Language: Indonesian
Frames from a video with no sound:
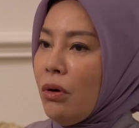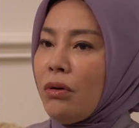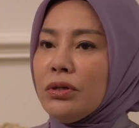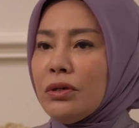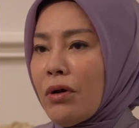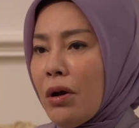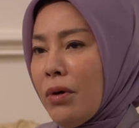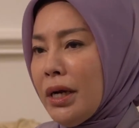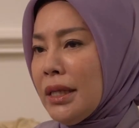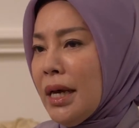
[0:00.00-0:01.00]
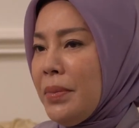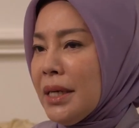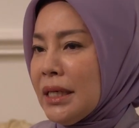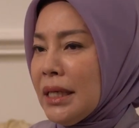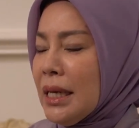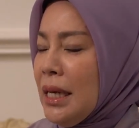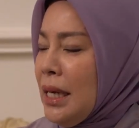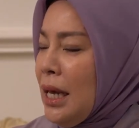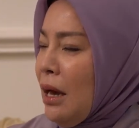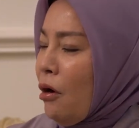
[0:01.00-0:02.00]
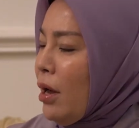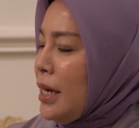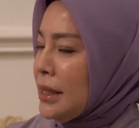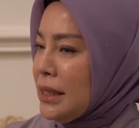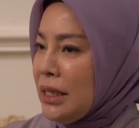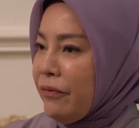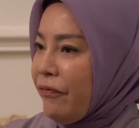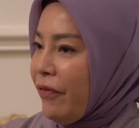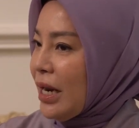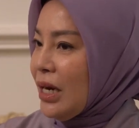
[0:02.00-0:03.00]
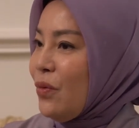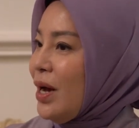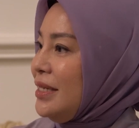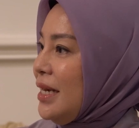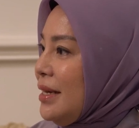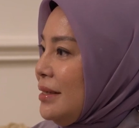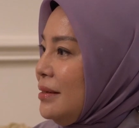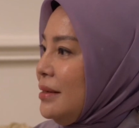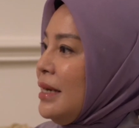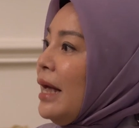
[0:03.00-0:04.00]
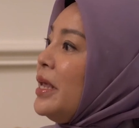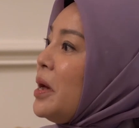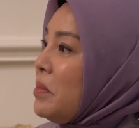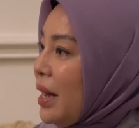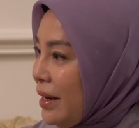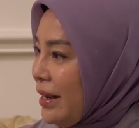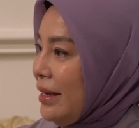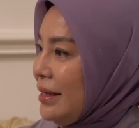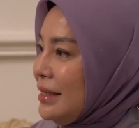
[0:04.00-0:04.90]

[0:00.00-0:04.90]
Untuk seorang wanita biasanya kalau ada sedikit flek di wajah nggak nyaman ya.